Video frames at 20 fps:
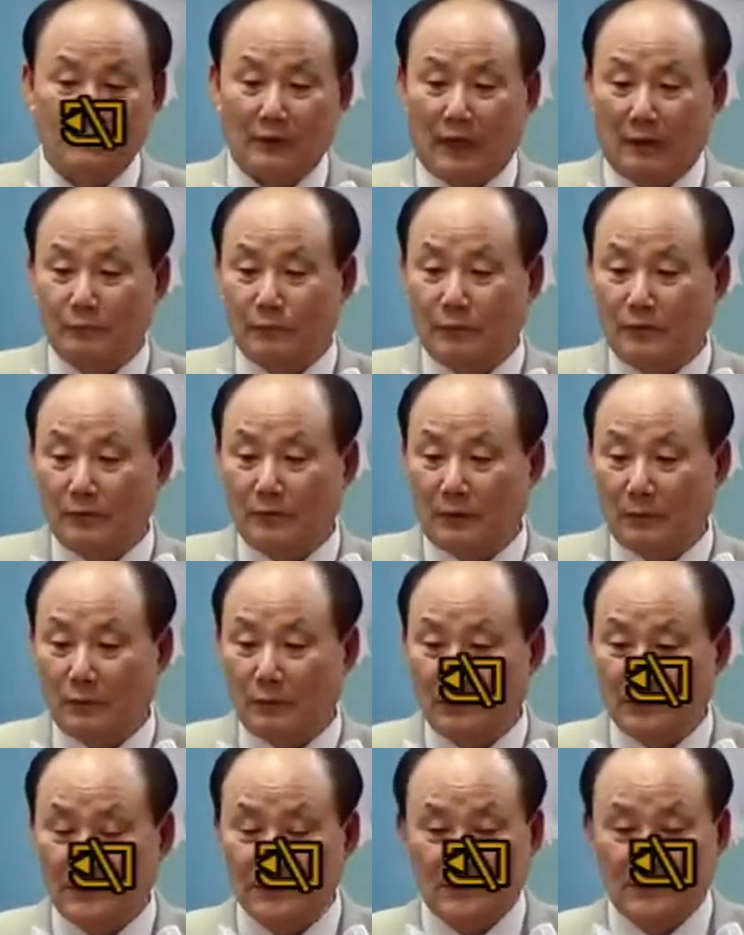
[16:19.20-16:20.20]
아프거나
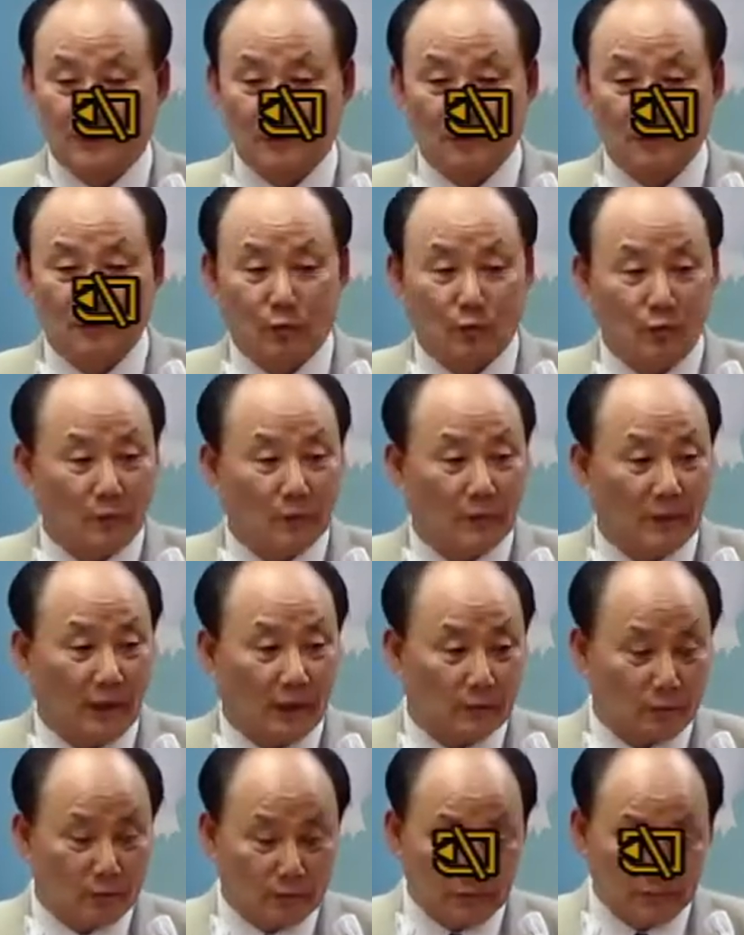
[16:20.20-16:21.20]
뭐 기침이 조금
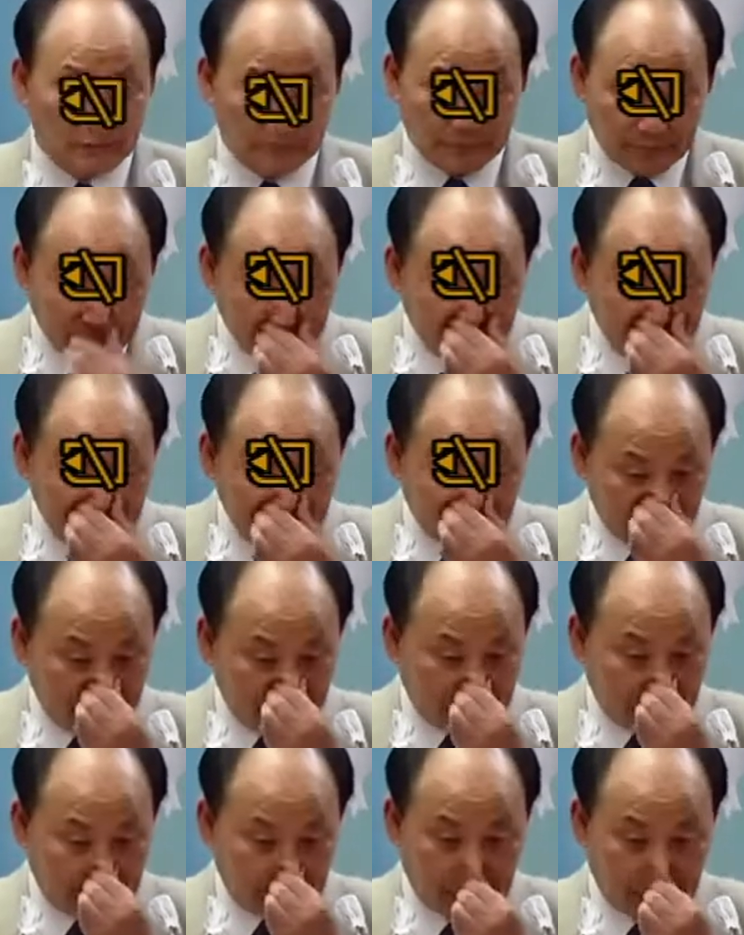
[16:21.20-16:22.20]
나도
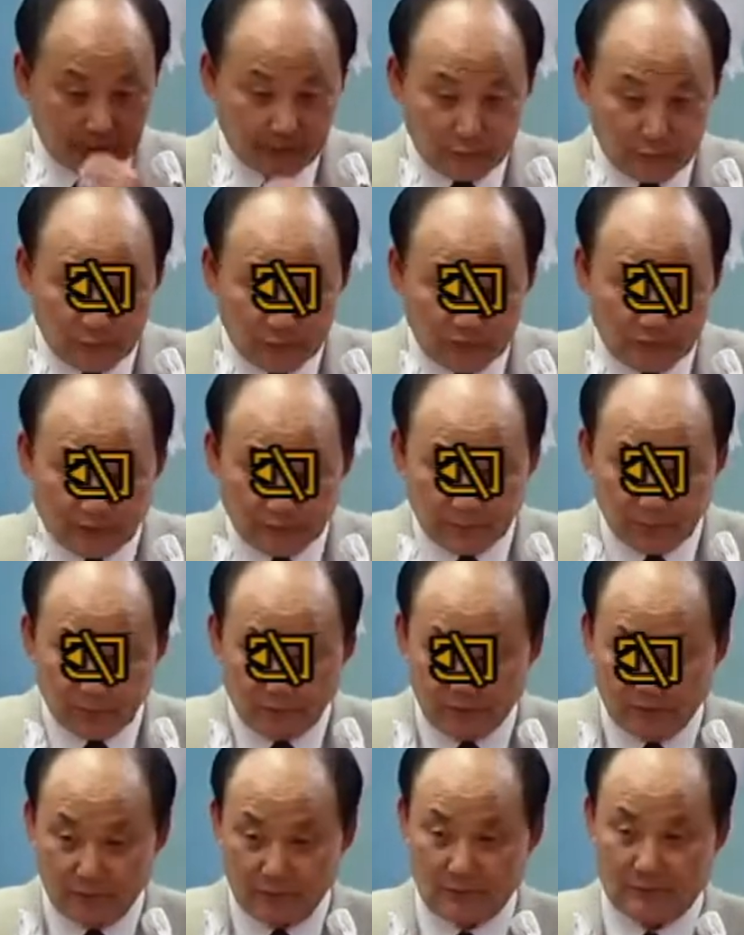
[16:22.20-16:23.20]
그래도 그냥
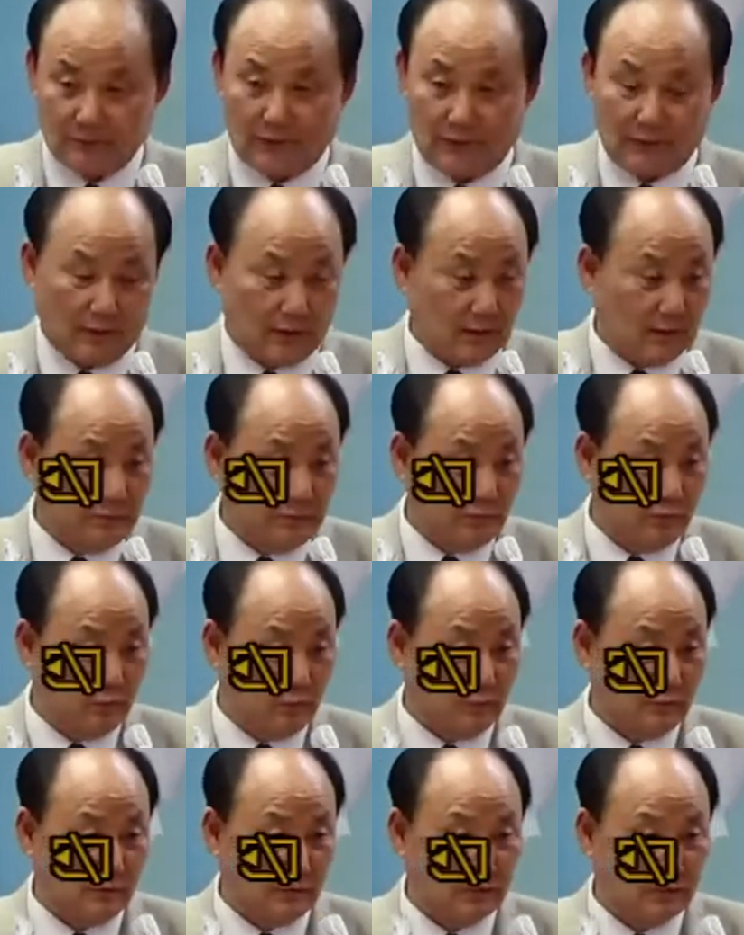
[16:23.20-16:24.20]
뭐
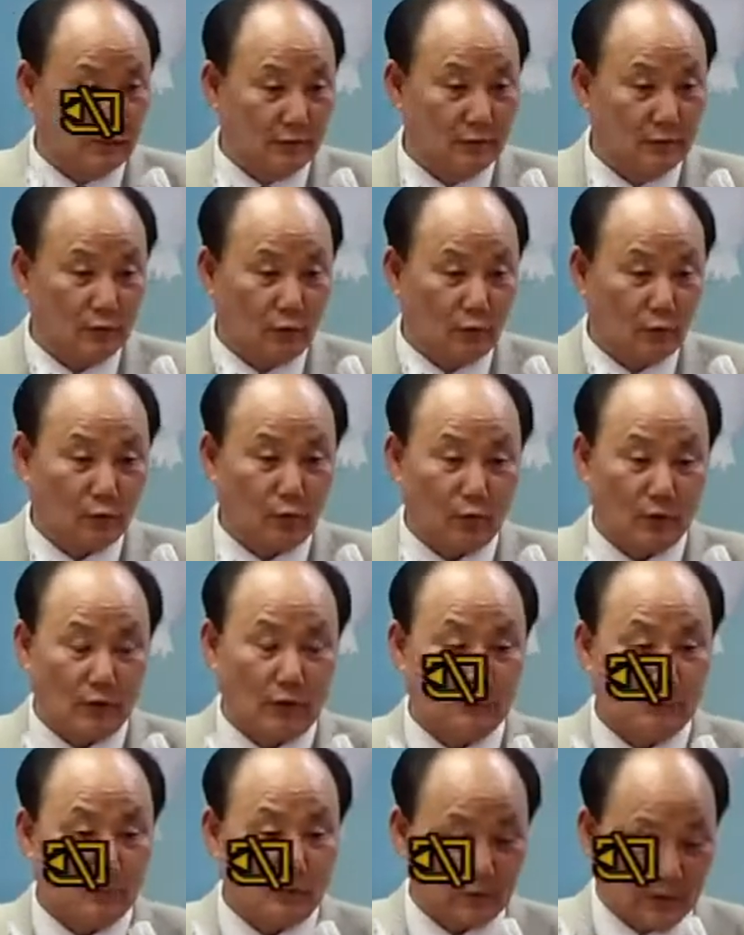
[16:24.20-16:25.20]
뭐이 뭐 정도야
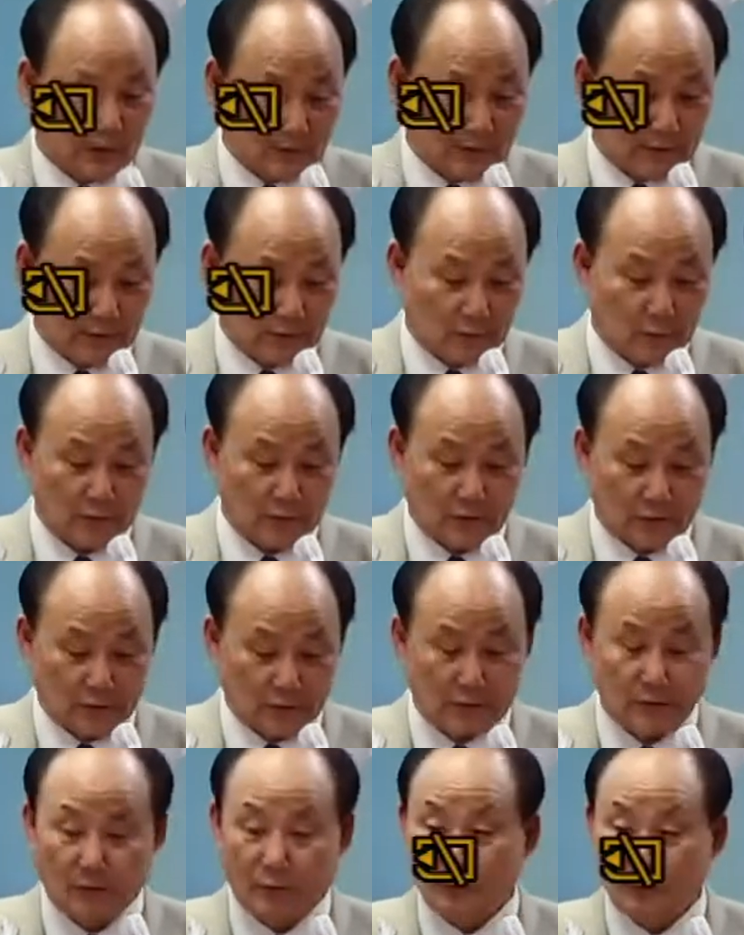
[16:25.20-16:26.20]
뭐 괜찮고
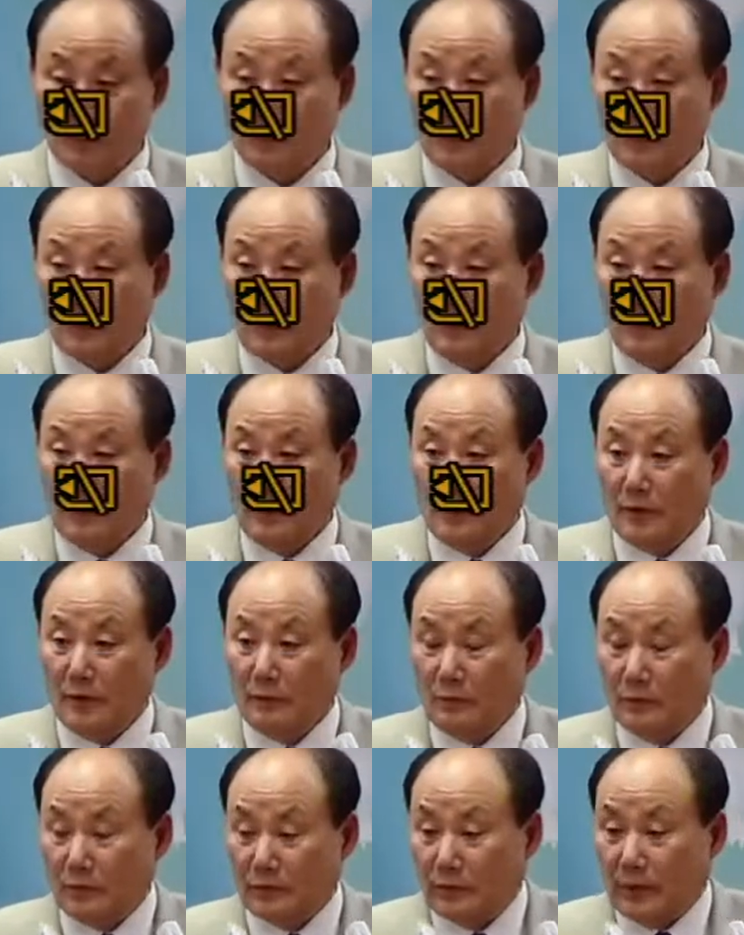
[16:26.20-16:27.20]
저뭐
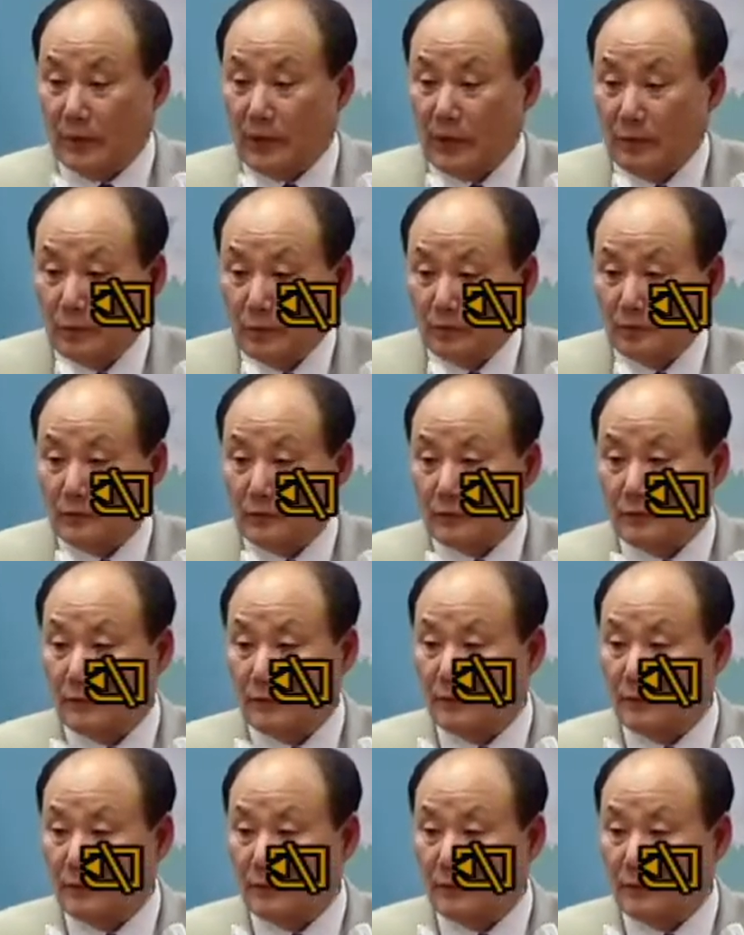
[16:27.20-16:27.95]
하면서